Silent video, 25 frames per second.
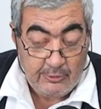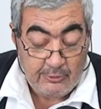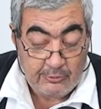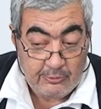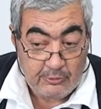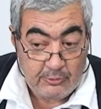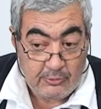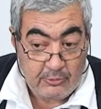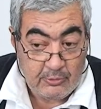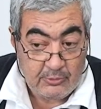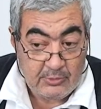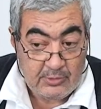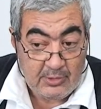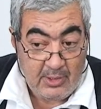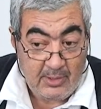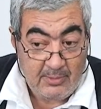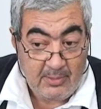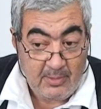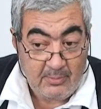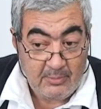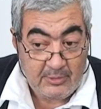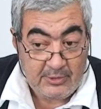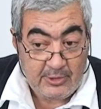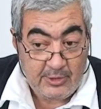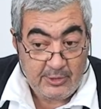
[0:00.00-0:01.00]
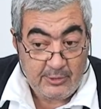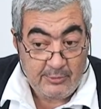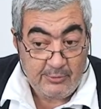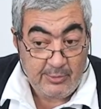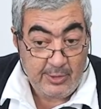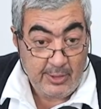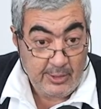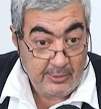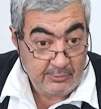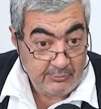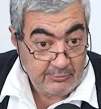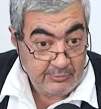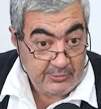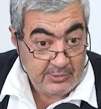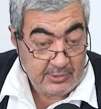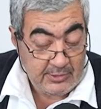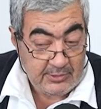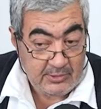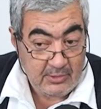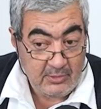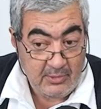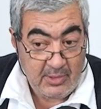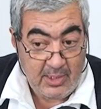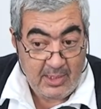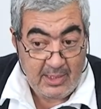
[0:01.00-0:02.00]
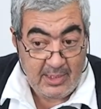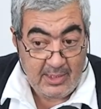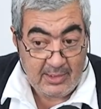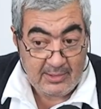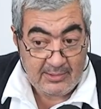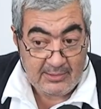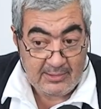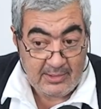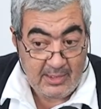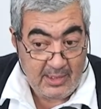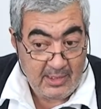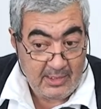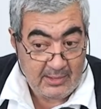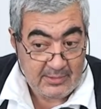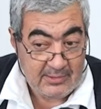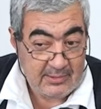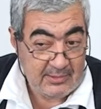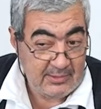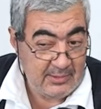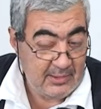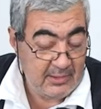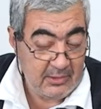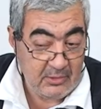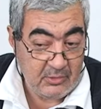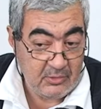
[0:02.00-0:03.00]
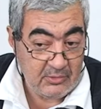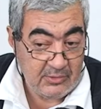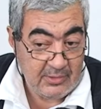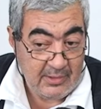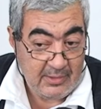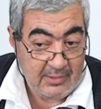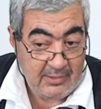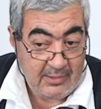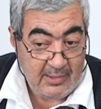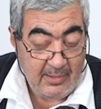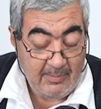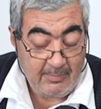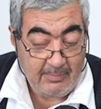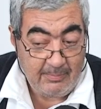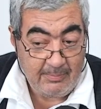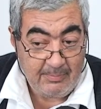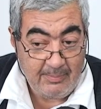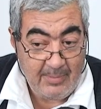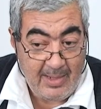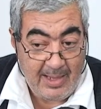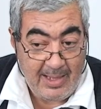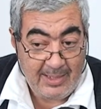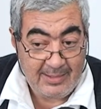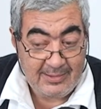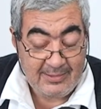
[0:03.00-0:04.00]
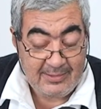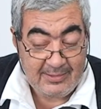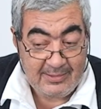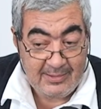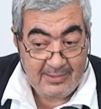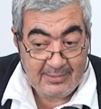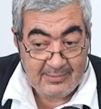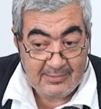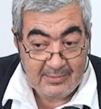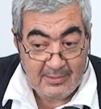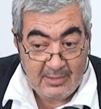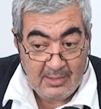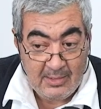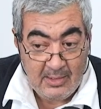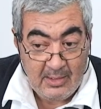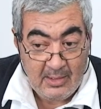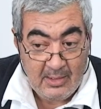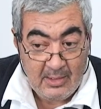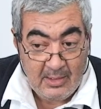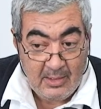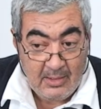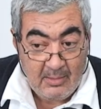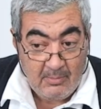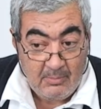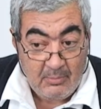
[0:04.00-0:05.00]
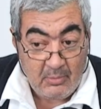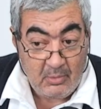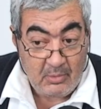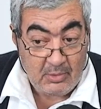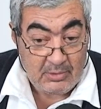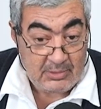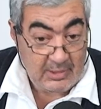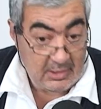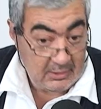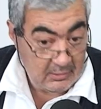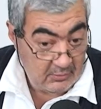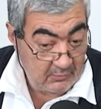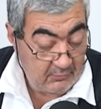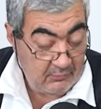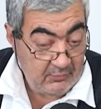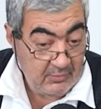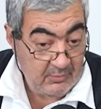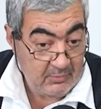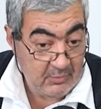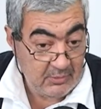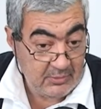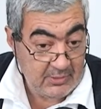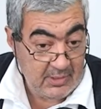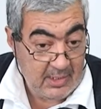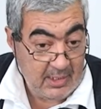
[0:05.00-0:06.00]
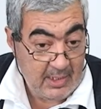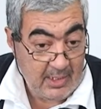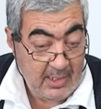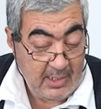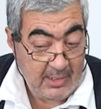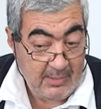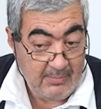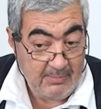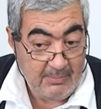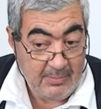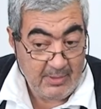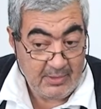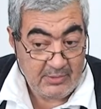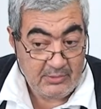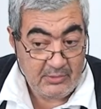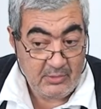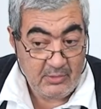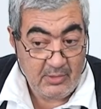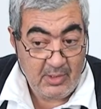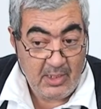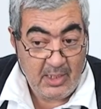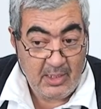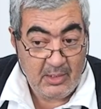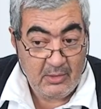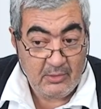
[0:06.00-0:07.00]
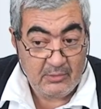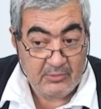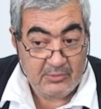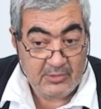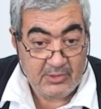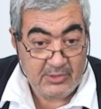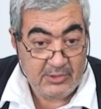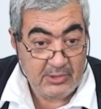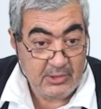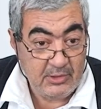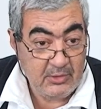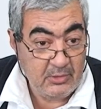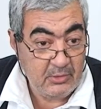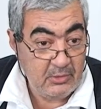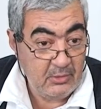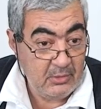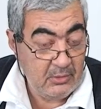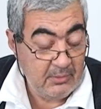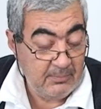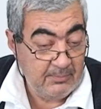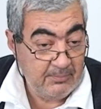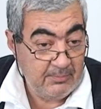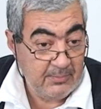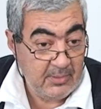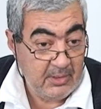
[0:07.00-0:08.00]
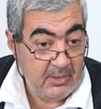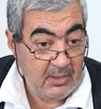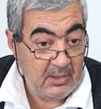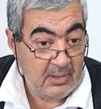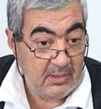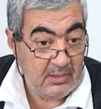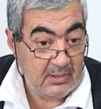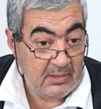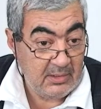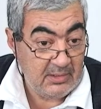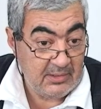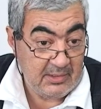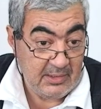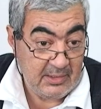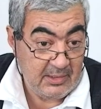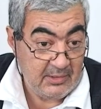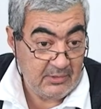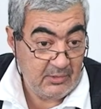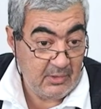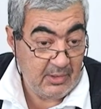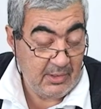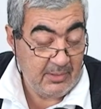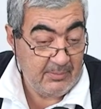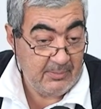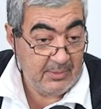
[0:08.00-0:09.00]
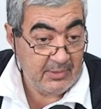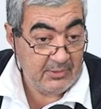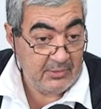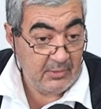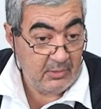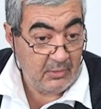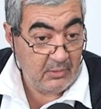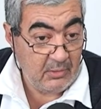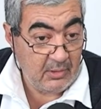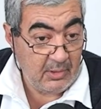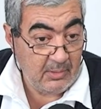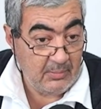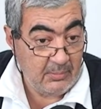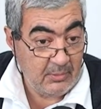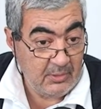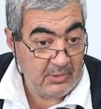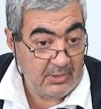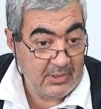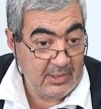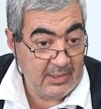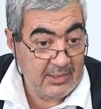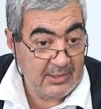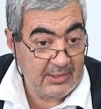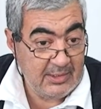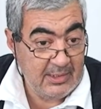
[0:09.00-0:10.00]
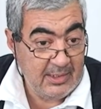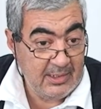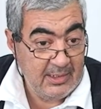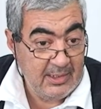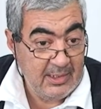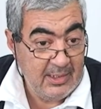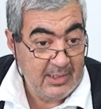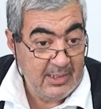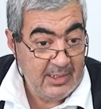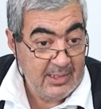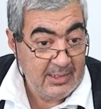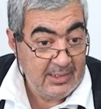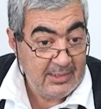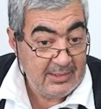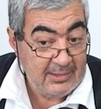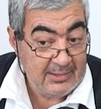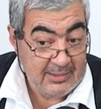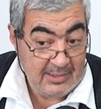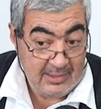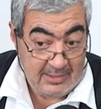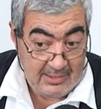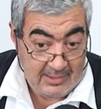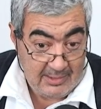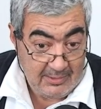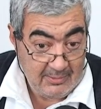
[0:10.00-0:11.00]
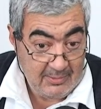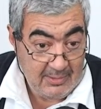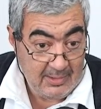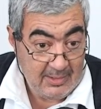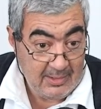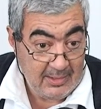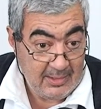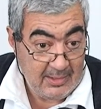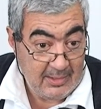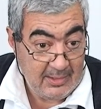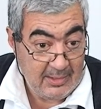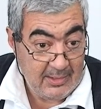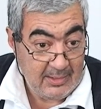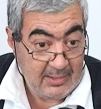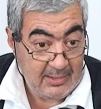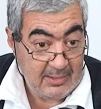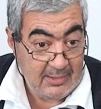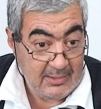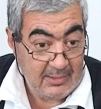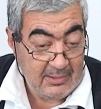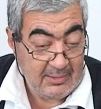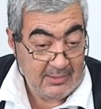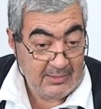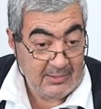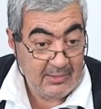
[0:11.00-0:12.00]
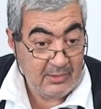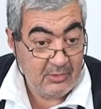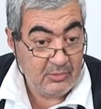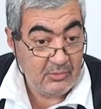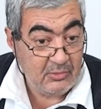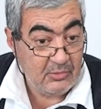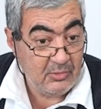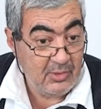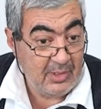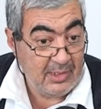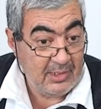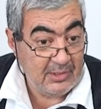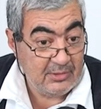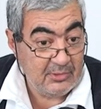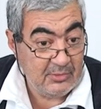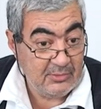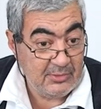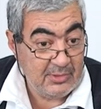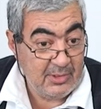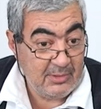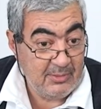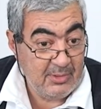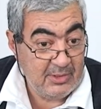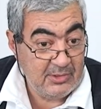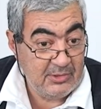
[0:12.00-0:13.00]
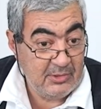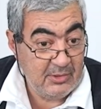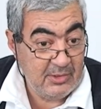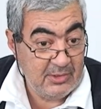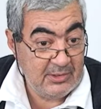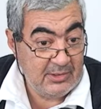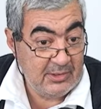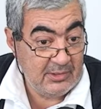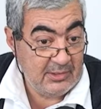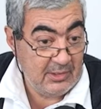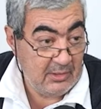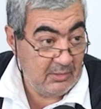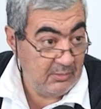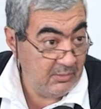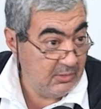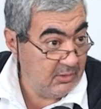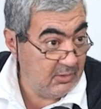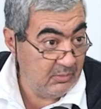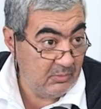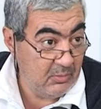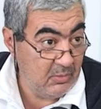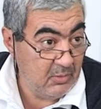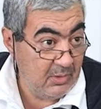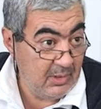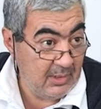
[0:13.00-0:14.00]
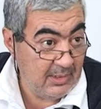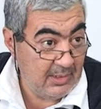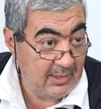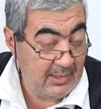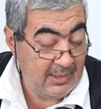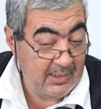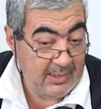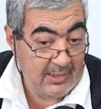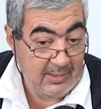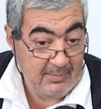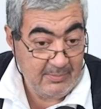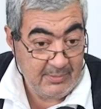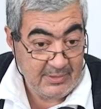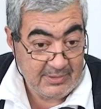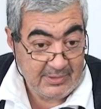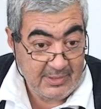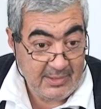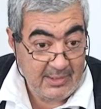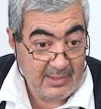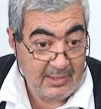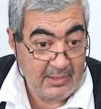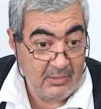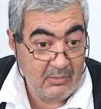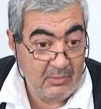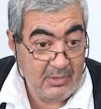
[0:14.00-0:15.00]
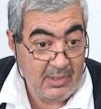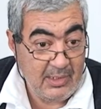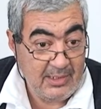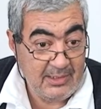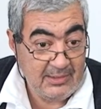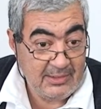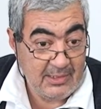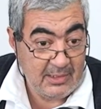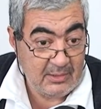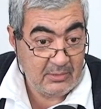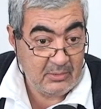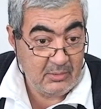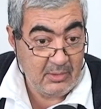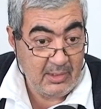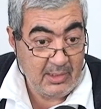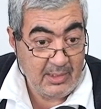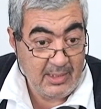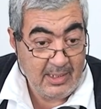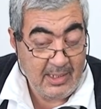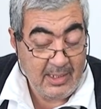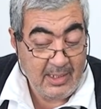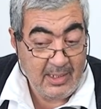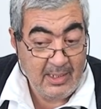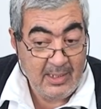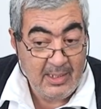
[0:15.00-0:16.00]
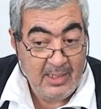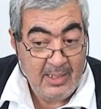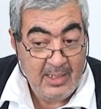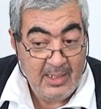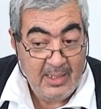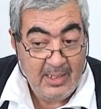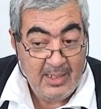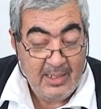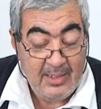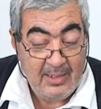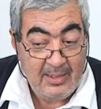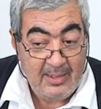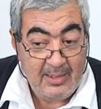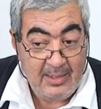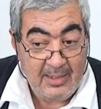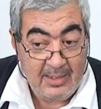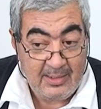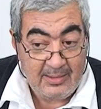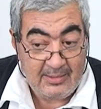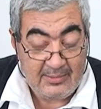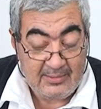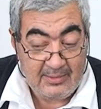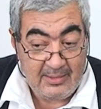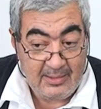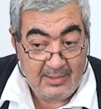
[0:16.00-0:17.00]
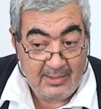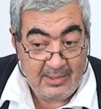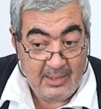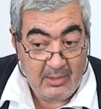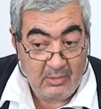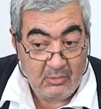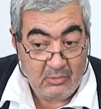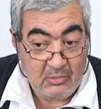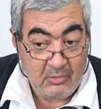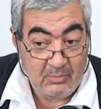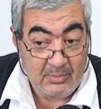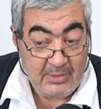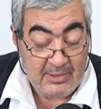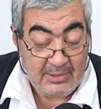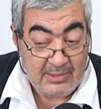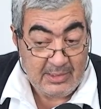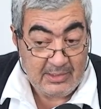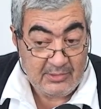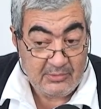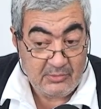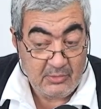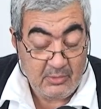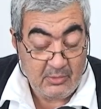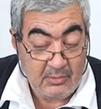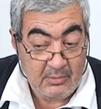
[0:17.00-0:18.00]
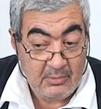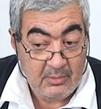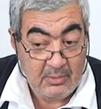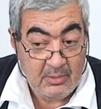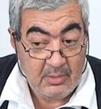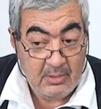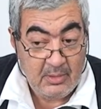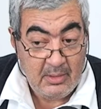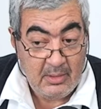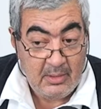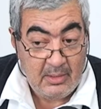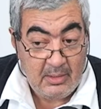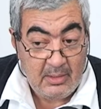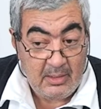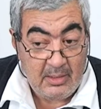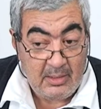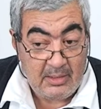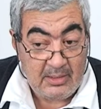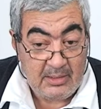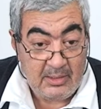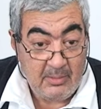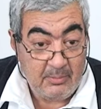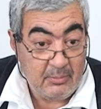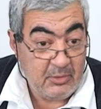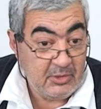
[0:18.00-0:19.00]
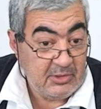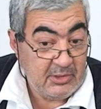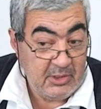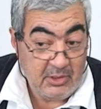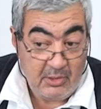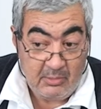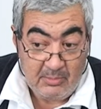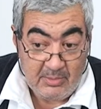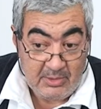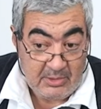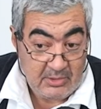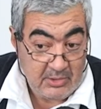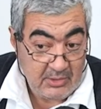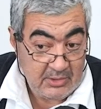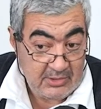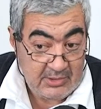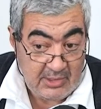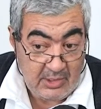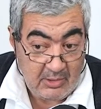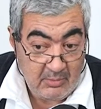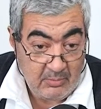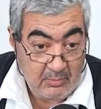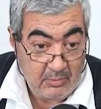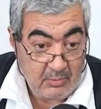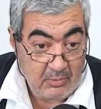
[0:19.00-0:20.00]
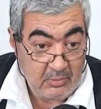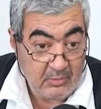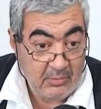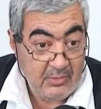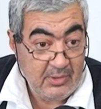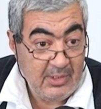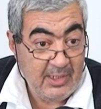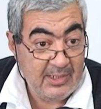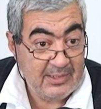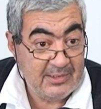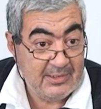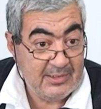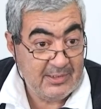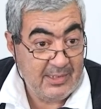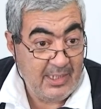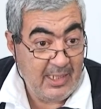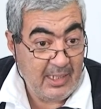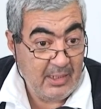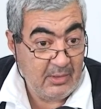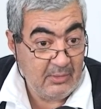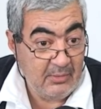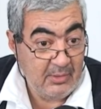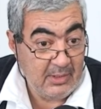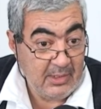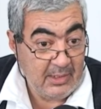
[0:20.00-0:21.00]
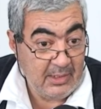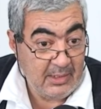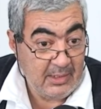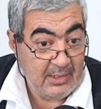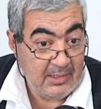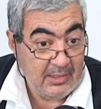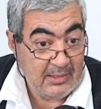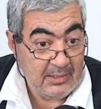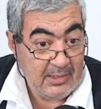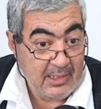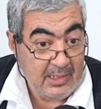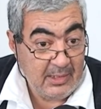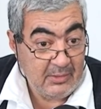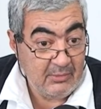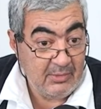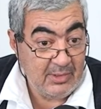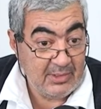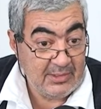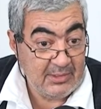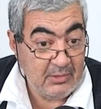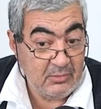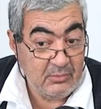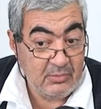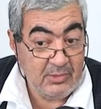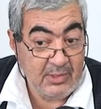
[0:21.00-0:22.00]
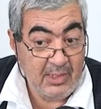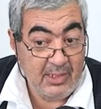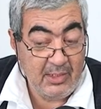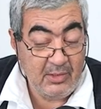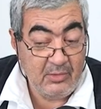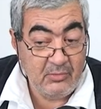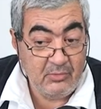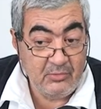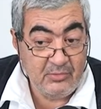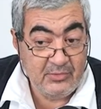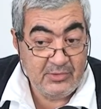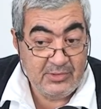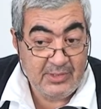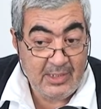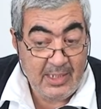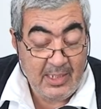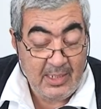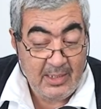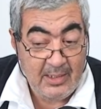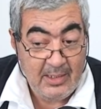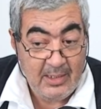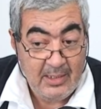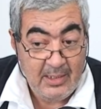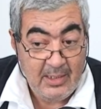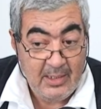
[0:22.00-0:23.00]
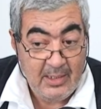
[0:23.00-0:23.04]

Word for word: Nosotros habíamos tenido una denuncia de ese hogar hacía cinco o seis días antes, por lo tanto fuimos a, inspeccionarlo, se llegó, este, se hizo la inspección correspondiente, se le eh, hicieron todas las observaciones y se lo intimó a que empezara a regularizar toda la, este, documentación. Este, posteriormente a a los pocos días, hay una, hay una segunda denuncia.